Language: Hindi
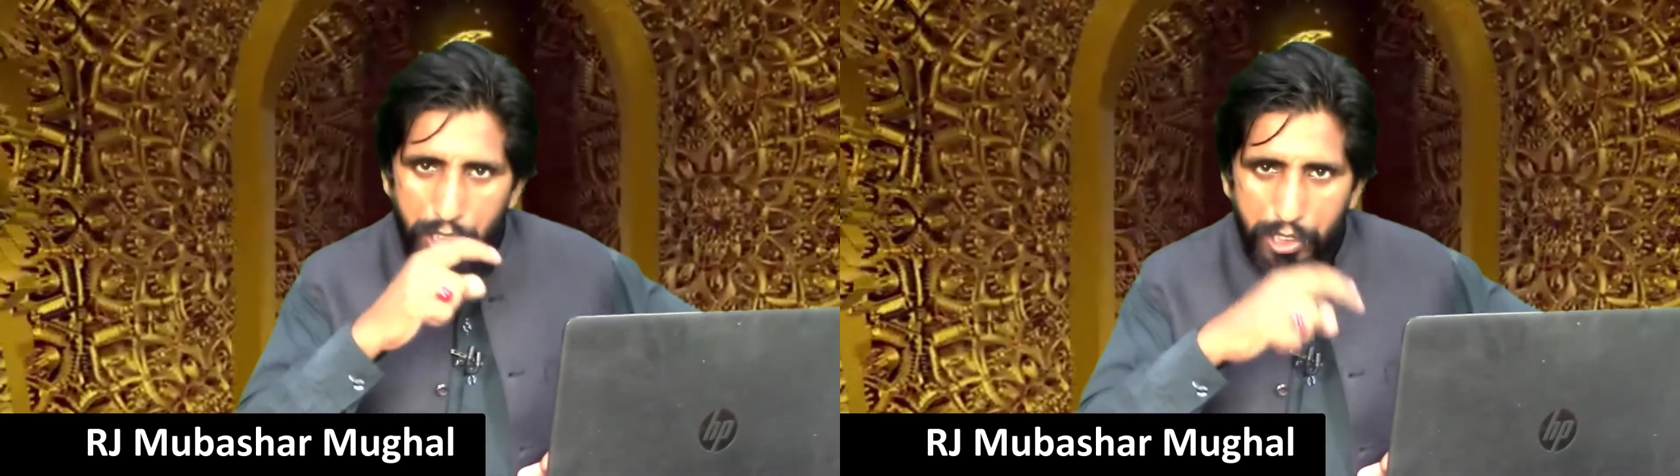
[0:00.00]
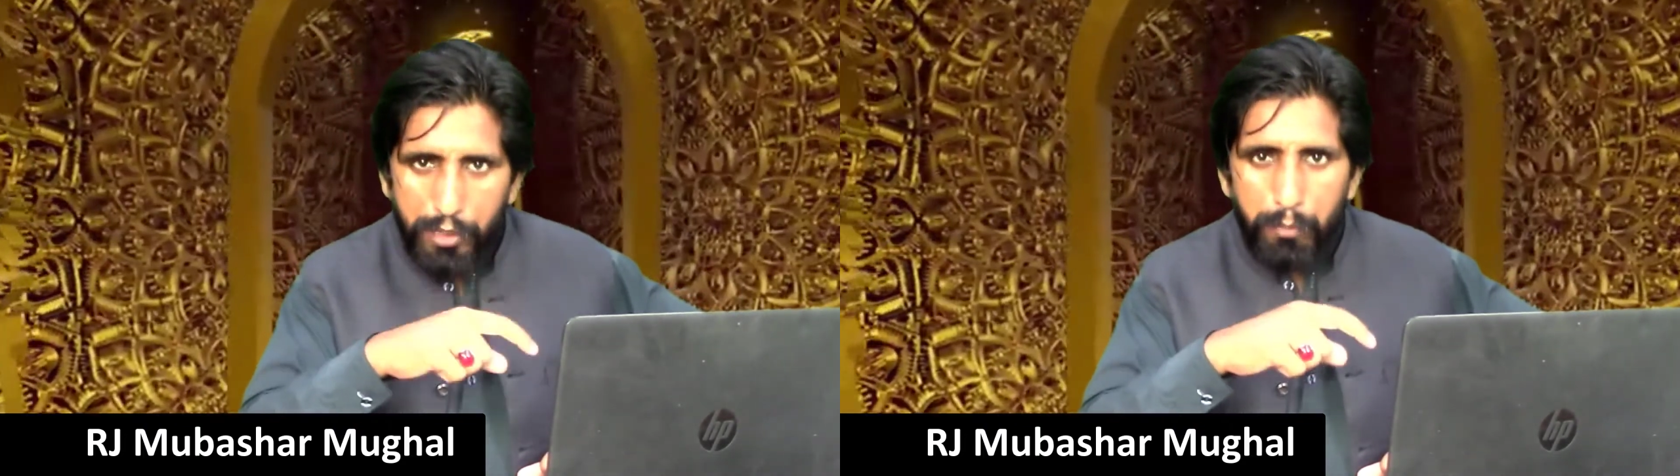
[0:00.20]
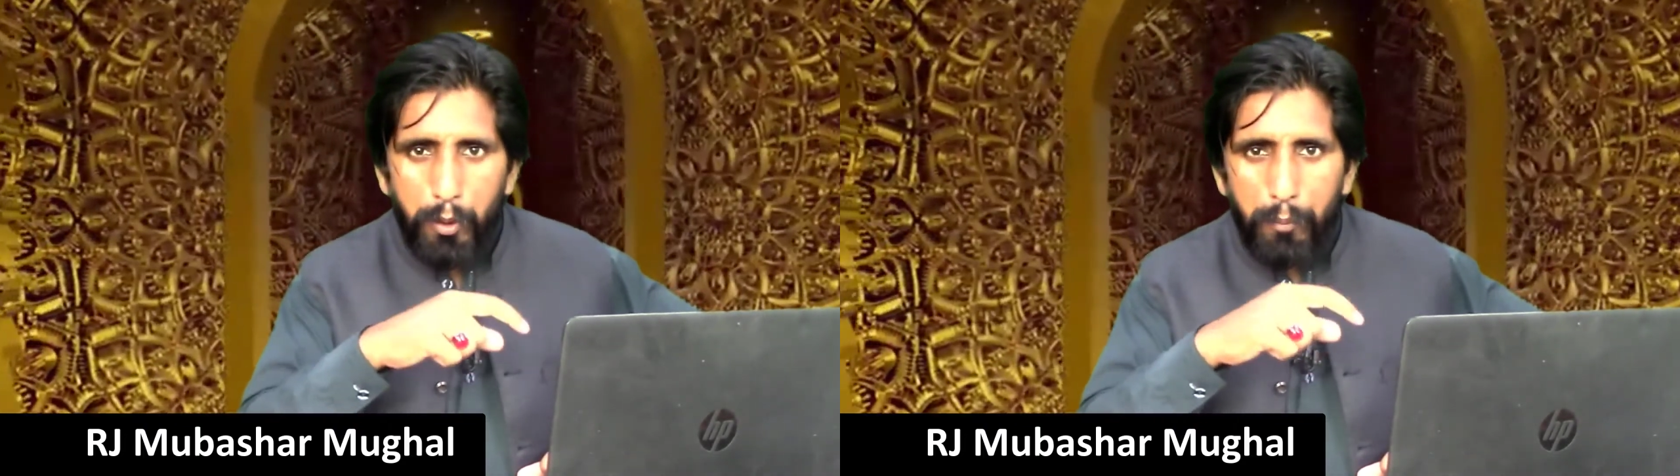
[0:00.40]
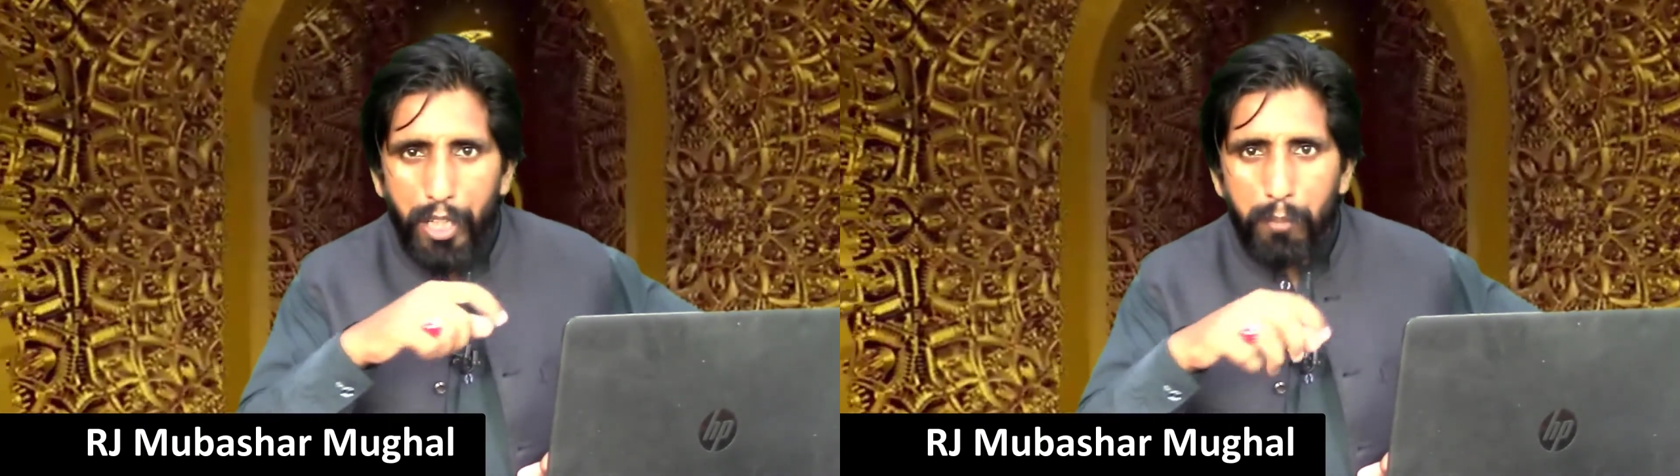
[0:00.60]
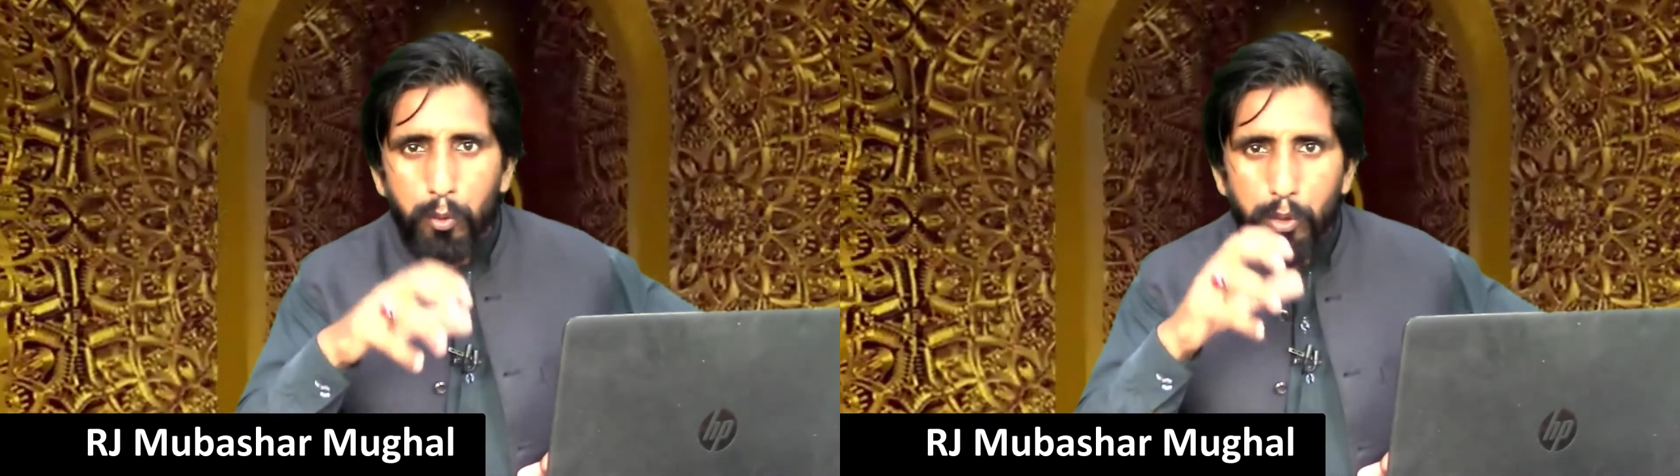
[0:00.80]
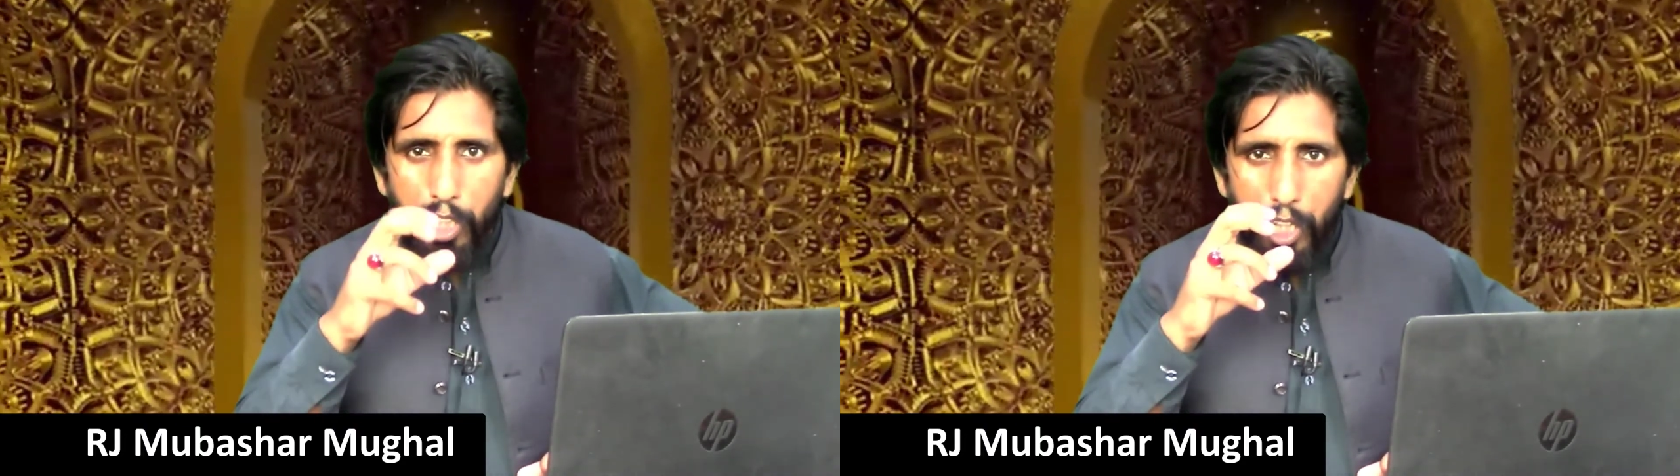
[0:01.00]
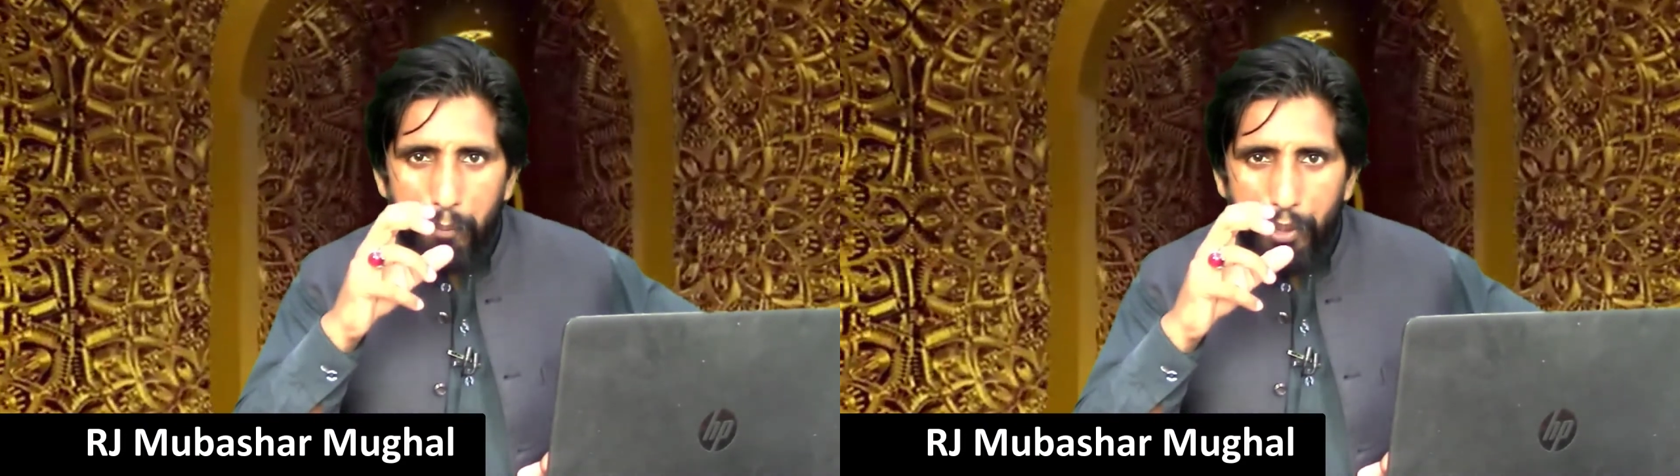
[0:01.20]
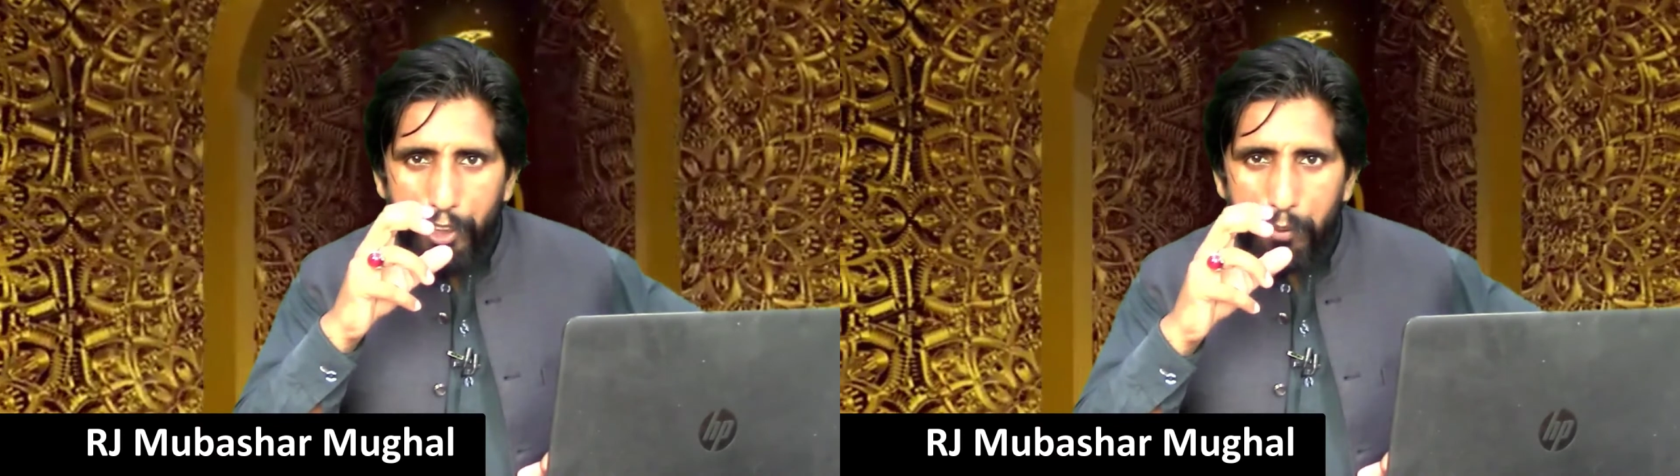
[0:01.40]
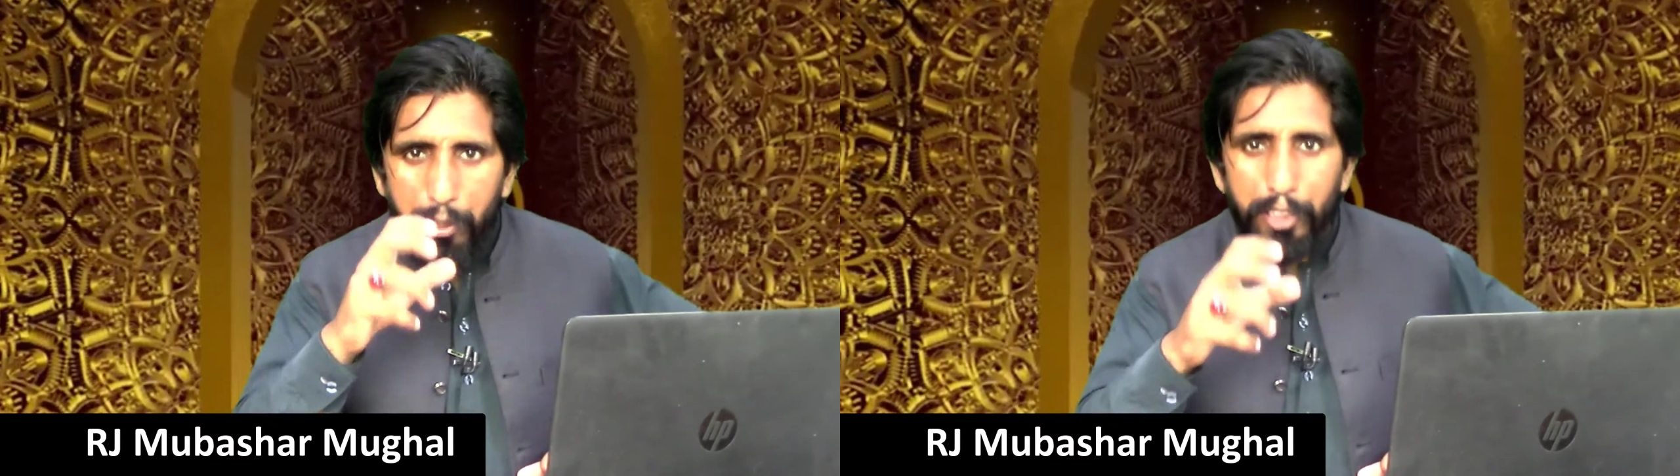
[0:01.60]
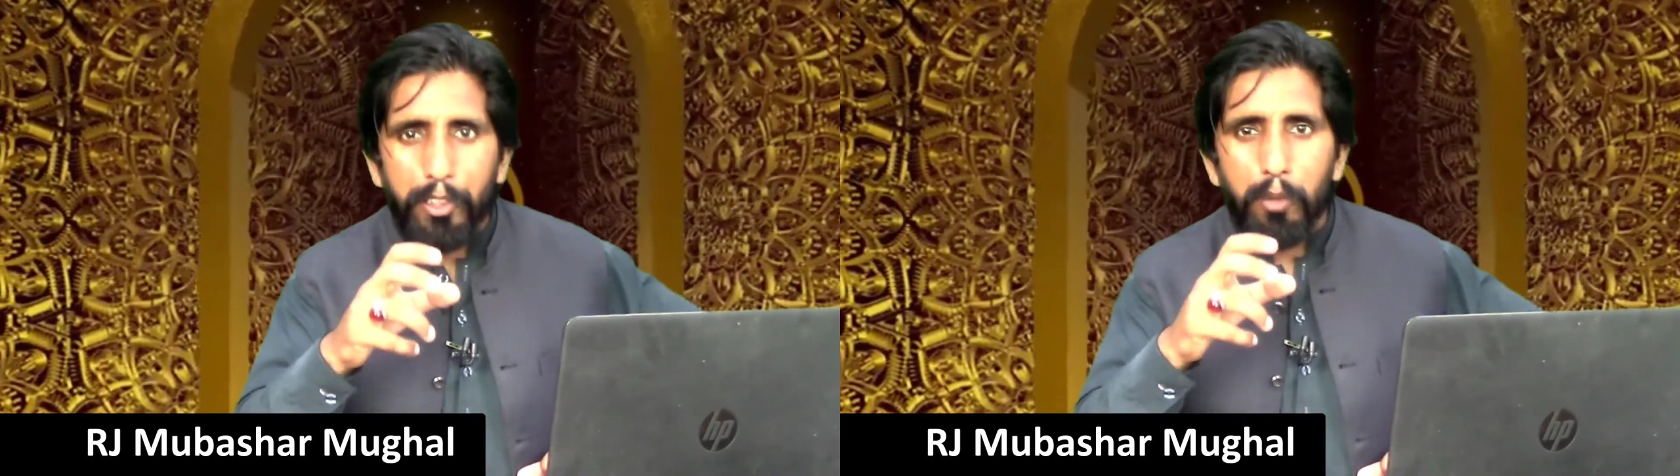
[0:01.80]
ये चैप्टर मैं आपको यहाँ पे
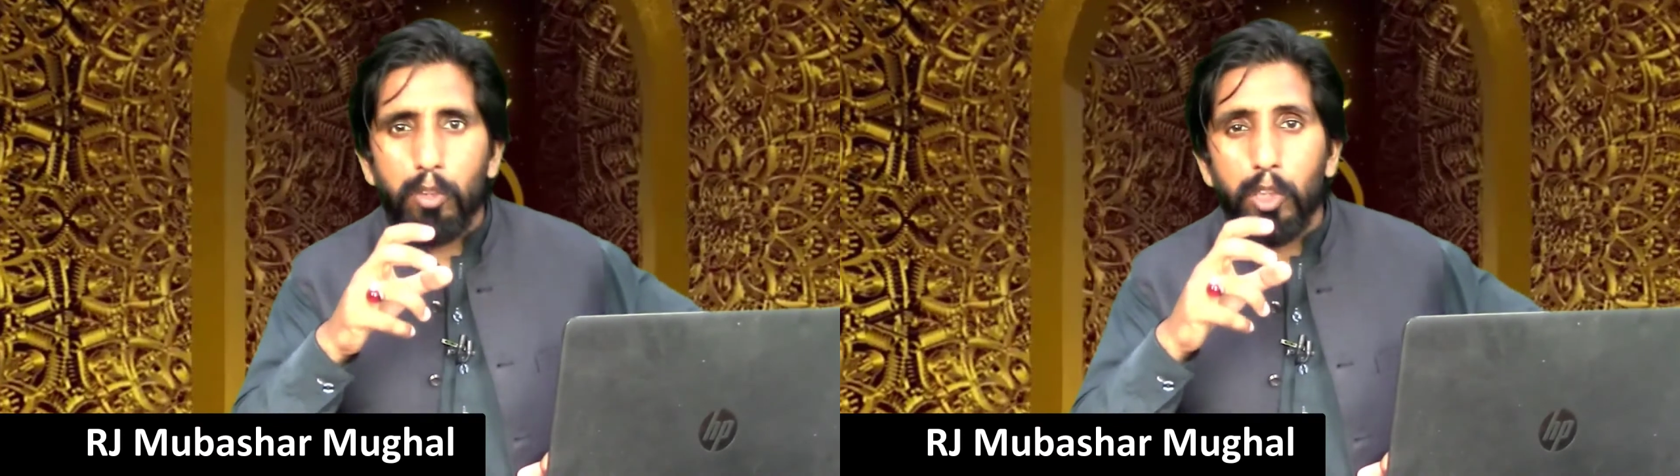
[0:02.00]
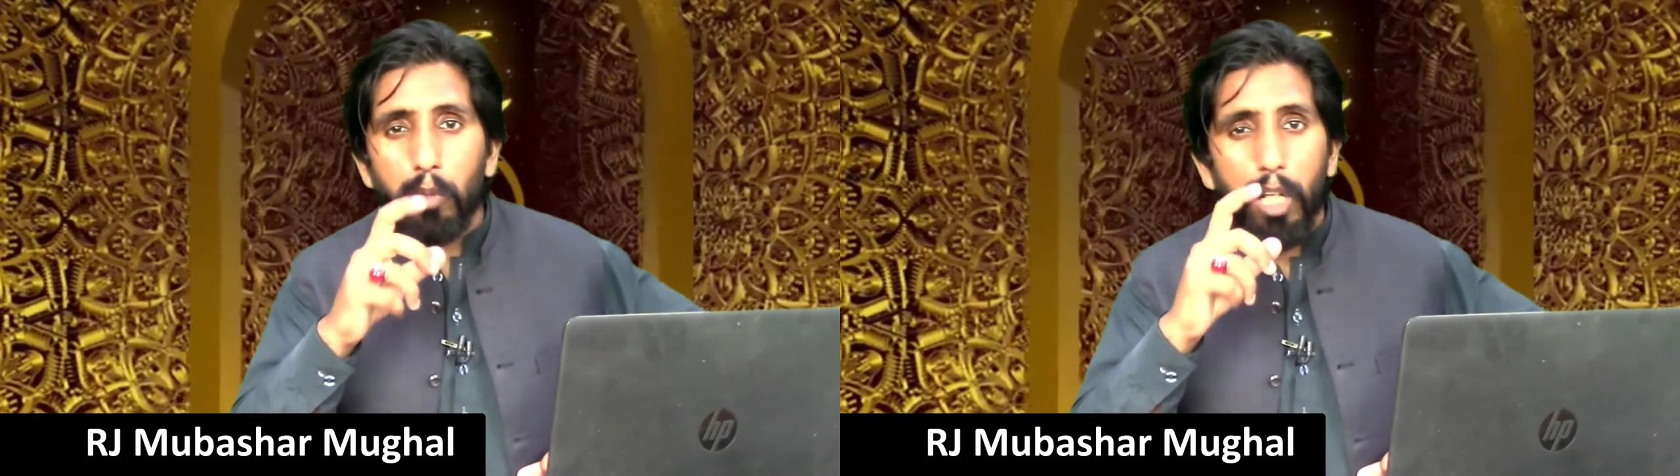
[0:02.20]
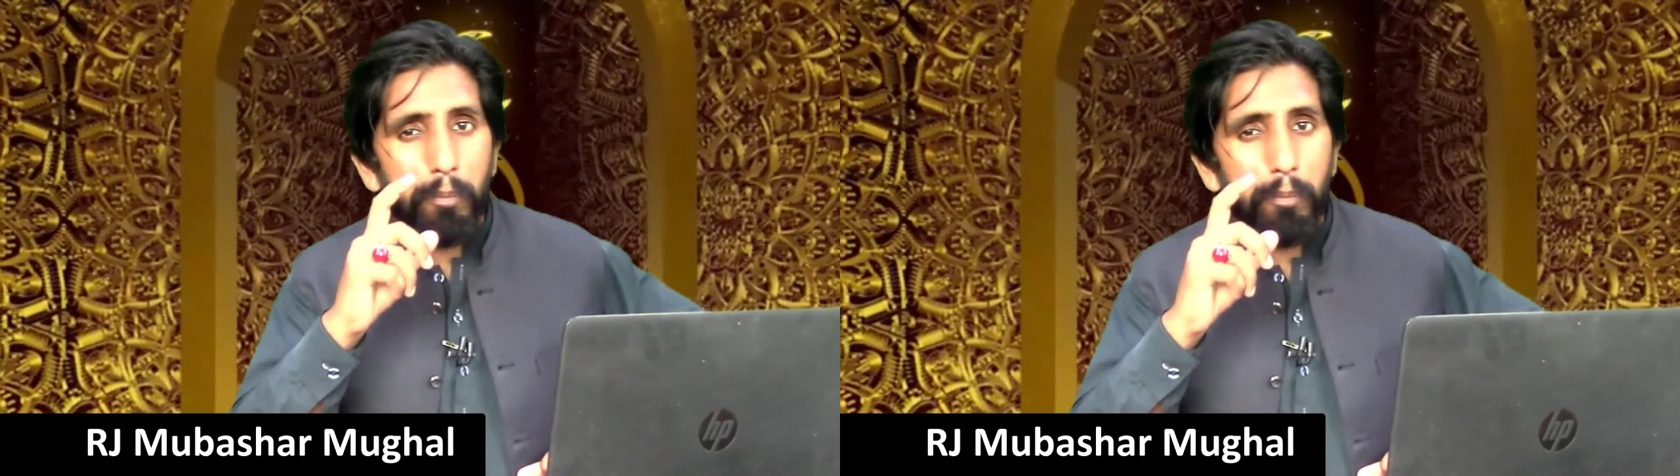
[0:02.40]
एक्सप्लेन करूँगा तो